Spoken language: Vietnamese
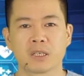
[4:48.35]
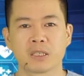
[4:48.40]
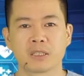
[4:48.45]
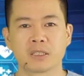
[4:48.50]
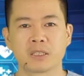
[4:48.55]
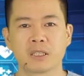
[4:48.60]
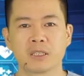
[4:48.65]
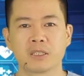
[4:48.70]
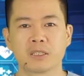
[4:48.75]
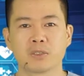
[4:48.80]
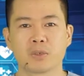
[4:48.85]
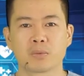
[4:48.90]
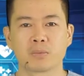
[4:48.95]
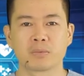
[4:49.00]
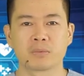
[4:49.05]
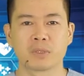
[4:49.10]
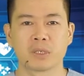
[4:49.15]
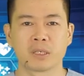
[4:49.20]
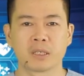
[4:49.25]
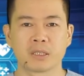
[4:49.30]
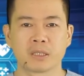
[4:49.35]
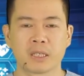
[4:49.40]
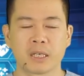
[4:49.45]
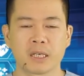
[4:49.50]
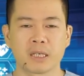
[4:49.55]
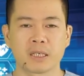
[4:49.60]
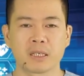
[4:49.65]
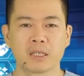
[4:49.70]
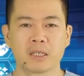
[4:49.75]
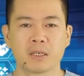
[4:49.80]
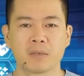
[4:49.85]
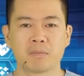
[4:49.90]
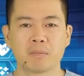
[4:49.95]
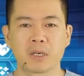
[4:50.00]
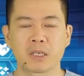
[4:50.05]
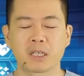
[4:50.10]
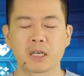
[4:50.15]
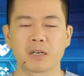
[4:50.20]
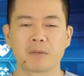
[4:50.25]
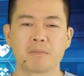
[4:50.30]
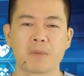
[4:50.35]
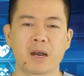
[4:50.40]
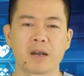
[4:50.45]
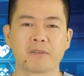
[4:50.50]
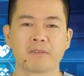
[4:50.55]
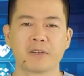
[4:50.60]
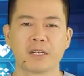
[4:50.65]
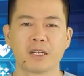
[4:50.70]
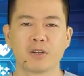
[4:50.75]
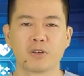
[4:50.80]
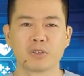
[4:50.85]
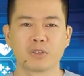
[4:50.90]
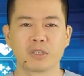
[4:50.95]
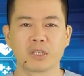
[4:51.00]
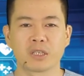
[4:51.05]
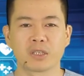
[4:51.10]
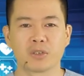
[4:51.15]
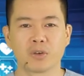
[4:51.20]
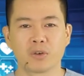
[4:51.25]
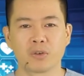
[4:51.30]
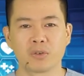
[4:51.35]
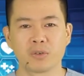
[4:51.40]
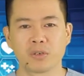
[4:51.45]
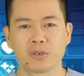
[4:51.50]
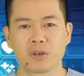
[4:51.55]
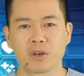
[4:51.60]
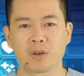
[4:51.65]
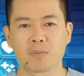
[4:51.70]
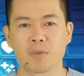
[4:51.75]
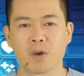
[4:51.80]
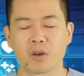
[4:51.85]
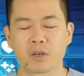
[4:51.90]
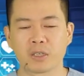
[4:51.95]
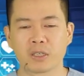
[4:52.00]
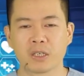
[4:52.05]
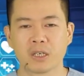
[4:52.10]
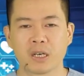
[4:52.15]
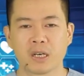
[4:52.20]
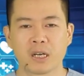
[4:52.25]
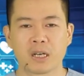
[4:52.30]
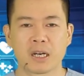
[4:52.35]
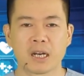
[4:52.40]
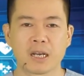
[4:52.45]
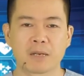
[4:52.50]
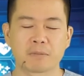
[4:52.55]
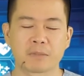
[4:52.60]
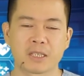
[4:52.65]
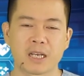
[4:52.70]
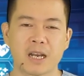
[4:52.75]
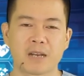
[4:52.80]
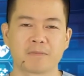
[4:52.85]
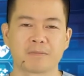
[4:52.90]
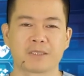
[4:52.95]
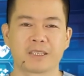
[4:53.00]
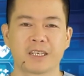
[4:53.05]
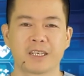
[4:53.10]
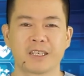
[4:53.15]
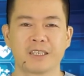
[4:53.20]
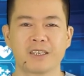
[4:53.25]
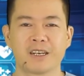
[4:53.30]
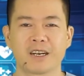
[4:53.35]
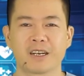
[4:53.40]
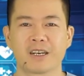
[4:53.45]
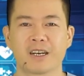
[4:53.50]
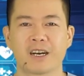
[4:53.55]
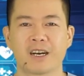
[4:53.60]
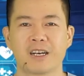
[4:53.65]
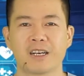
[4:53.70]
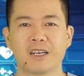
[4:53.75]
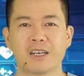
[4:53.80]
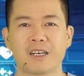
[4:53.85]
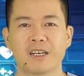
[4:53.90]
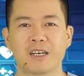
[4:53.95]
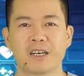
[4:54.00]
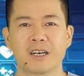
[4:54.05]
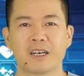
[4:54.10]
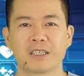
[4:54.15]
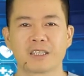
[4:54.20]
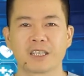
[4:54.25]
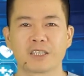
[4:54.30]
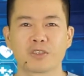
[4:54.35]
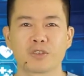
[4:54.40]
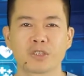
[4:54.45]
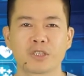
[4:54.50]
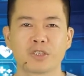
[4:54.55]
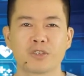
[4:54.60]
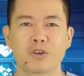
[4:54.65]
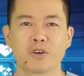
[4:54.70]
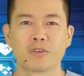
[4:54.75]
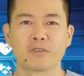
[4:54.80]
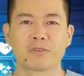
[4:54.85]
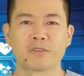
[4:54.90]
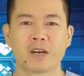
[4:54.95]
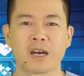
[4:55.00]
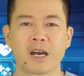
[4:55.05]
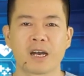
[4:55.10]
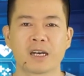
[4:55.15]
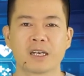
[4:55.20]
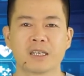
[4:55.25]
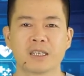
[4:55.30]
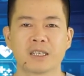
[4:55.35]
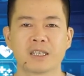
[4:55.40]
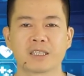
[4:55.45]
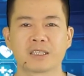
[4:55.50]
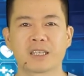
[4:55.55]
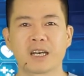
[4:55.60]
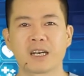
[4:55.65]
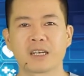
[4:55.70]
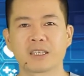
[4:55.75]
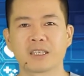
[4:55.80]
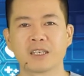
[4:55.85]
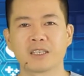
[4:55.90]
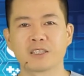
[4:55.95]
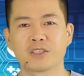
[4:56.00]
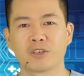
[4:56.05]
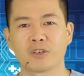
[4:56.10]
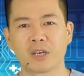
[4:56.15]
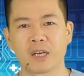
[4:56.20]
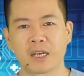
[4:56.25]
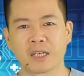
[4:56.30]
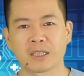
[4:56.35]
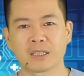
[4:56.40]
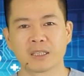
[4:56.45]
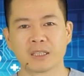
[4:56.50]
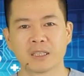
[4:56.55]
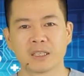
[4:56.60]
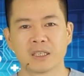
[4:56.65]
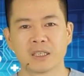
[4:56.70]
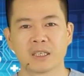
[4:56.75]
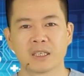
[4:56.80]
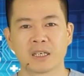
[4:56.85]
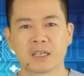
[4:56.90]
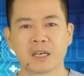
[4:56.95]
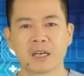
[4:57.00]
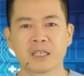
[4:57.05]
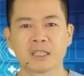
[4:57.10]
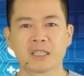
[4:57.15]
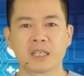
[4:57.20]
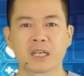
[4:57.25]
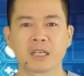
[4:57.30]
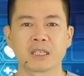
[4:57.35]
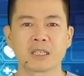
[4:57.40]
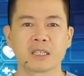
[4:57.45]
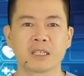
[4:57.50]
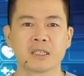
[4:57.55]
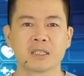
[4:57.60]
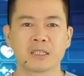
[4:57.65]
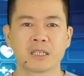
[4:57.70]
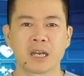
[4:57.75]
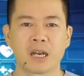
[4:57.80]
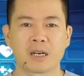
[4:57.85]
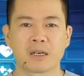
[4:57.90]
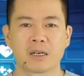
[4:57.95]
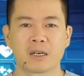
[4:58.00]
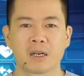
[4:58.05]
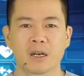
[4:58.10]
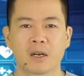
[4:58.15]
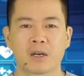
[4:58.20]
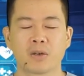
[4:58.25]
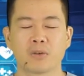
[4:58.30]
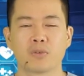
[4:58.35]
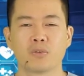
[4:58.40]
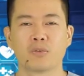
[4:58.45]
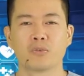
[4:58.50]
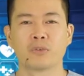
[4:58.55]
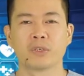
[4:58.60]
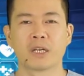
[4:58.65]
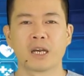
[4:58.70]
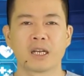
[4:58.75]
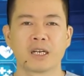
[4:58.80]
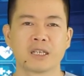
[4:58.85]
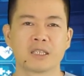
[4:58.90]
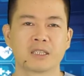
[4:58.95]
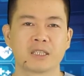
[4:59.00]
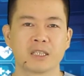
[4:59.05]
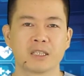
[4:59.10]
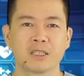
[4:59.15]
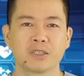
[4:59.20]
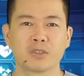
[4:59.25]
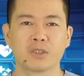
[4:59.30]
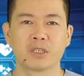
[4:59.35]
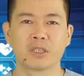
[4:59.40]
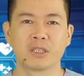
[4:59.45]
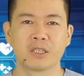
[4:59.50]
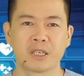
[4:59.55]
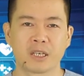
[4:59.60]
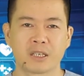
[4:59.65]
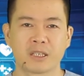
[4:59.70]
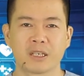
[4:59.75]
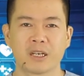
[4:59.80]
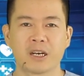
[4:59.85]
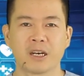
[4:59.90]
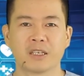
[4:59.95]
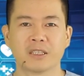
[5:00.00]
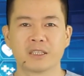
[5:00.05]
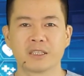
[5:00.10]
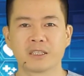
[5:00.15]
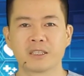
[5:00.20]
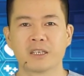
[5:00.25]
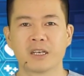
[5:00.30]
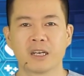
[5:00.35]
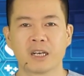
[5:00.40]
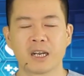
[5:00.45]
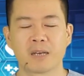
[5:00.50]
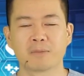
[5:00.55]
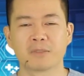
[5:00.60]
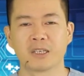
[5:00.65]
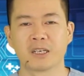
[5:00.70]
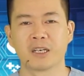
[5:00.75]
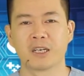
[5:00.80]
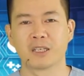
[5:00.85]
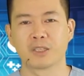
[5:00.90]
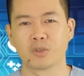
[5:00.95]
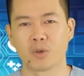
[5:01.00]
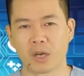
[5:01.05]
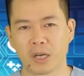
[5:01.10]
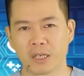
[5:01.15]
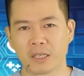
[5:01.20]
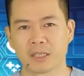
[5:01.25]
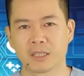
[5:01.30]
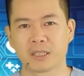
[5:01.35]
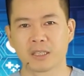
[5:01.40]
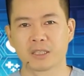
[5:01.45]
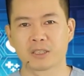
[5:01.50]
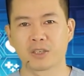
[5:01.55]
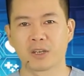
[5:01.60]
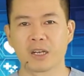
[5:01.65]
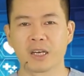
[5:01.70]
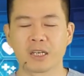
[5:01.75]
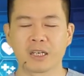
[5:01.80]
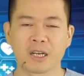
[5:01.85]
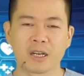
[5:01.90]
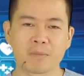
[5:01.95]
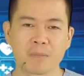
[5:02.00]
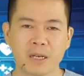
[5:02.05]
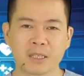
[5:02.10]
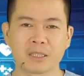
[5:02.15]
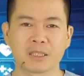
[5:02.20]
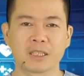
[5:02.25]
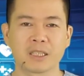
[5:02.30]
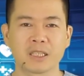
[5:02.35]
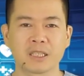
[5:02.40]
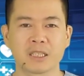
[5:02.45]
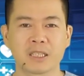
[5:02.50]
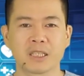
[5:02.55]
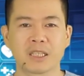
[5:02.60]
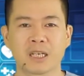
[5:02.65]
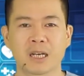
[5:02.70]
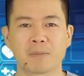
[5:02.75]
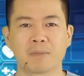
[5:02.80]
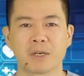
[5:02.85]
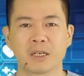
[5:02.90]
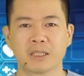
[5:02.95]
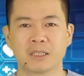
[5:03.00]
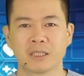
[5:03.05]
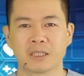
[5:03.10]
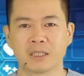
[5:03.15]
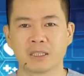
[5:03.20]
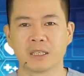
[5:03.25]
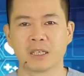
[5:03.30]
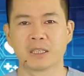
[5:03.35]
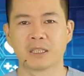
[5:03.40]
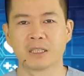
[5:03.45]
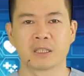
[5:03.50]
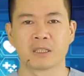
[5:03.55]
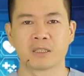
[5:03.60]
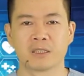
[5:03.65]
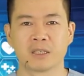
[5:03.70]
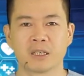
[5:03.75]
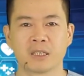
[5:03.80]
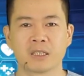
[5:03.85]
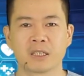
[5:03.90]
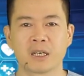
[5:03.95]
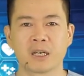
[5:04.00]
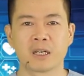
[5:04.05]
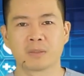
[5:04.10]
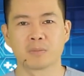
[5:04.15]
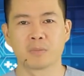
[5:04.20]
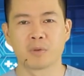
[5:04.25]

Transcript: sinh dục sẽ mất cân bằng về nội tiết tố hormone, làm giảm cái lượng uh, testosterone và tăng cái estrogen, uh, gây ra cái tình trạng uh, u phổi đại lành tính tuyến tiền liệt ở những người nam giới lớn tuổi, cho nên là bệnh ít khi gặp ở những người dưới uh,